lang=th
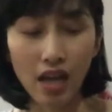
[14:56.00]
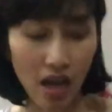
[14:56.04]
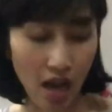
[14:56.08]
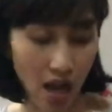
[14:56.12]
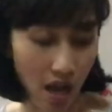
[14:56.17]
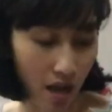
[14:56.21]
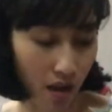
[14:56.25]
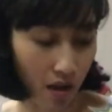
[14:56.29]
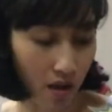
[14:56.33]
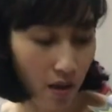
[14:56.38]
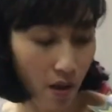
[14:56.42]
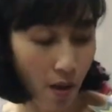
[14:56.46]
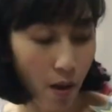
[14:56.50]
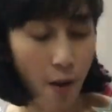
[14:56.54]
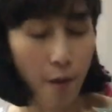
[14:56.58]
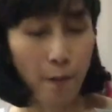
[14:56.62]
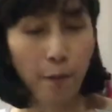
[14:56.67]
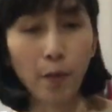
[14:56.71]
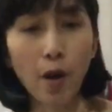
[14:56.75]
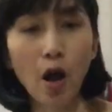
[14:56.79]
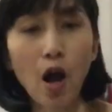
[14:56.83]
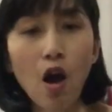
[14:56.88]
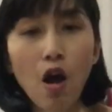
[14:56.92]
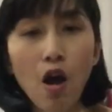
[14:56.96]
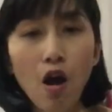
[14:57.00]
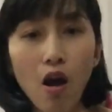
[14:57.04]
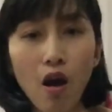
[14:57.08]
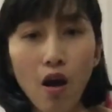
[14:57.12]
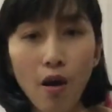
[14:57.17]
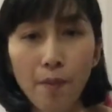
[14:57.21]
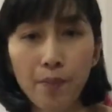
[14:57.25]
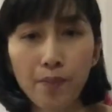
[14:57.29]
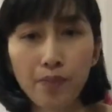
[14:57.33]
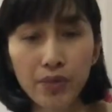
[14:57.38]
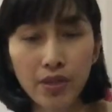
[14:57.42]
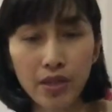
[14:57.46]
นะคะก็
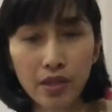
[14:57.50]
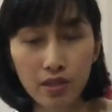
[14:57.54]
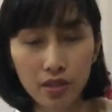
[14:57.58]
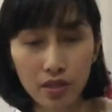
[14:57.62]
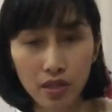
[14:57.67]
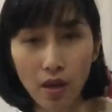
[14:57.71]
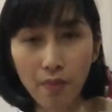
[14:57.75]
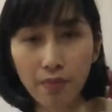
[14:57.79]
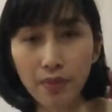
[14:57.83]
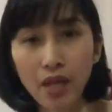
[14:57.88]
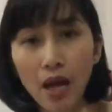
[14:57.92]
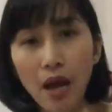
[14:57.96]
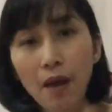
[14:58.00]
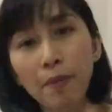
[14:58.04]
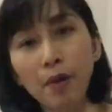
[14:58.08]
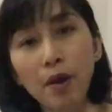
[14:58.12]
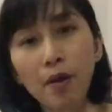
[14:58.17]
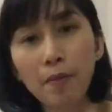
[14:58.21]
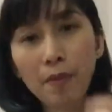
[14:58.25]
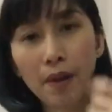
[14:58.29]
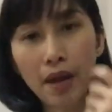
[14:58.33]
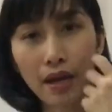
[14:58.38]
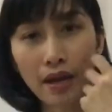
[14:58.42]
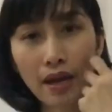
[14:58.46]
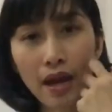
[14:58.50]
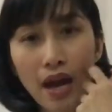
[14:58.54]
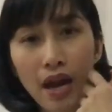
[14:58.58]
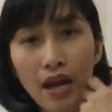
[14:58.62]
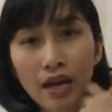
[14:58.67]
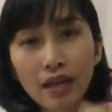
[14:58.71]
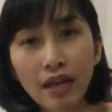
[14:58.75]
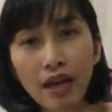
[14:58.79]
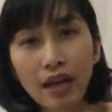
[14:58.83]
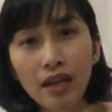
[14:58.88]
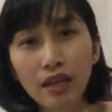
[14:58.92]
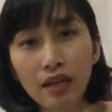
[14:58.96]
สอบถามเข้ามาได้
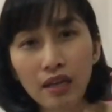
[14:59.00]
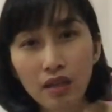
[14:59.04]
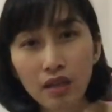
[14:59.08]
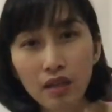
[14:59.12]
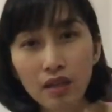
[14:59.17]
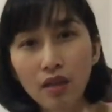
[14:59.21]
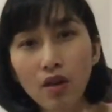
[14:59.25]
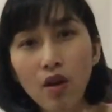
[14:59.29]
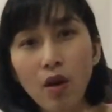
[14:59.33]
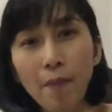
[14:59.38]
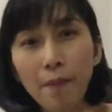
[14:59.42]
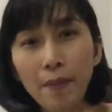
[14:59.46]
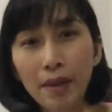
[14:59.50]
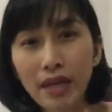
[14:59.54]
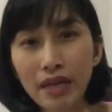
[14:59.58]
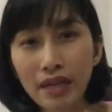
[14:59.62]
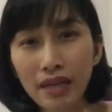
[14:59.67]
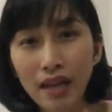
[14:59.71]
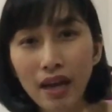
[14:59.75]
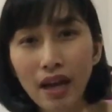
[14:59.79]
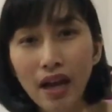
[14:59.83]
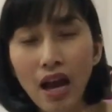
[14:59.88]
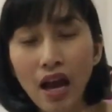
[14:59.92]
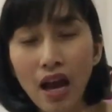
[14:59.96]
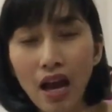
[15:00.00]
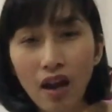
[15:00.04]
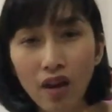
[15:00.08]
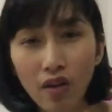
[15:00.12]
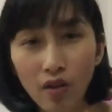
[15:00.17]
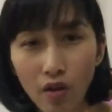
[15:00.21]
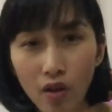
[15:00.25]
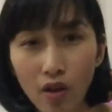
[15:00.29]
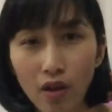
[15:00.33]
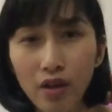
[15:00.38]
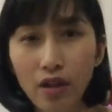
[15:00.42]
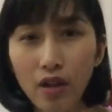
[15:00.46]
ในคอมเมนต์นะคะแล้
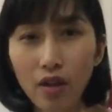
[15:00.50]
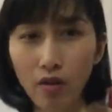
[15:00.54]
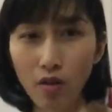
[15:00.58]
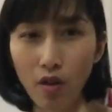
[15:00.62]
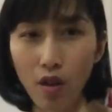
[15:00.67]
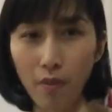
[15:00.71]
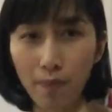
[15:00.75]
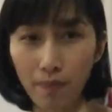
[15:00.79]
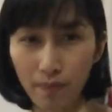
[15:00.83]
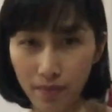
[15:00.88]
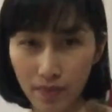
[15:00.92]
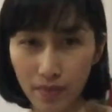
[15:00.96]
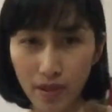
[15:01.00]
วก็เดี๋ยวก็